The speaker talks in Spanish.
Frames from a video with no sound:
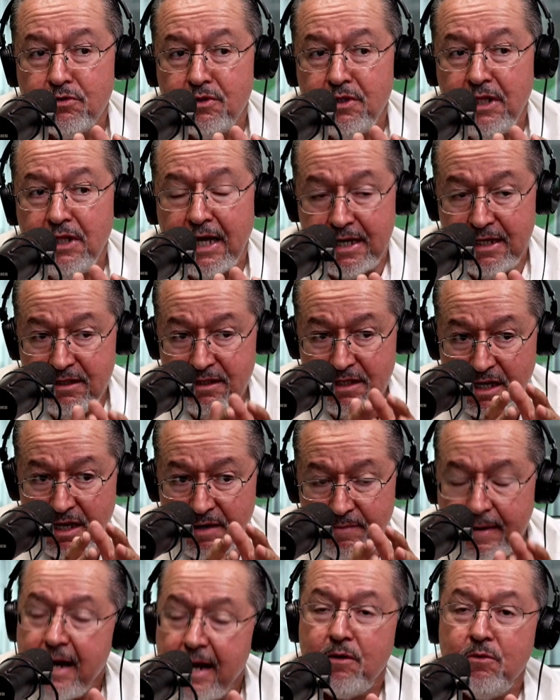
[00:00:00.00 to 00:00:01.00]
la gente que
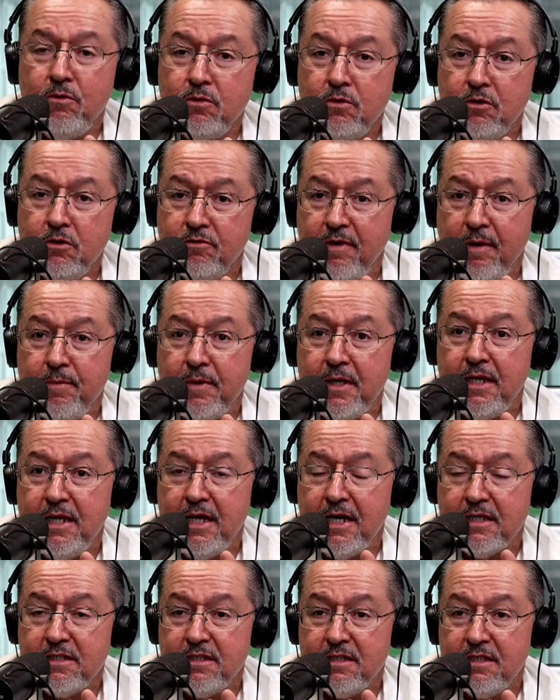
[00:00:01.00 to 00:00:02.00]
va con sus
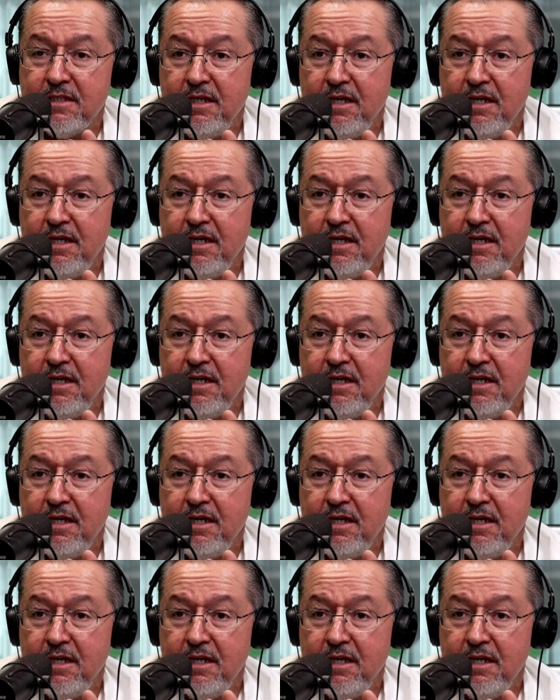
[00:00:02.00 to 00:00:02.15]
familias,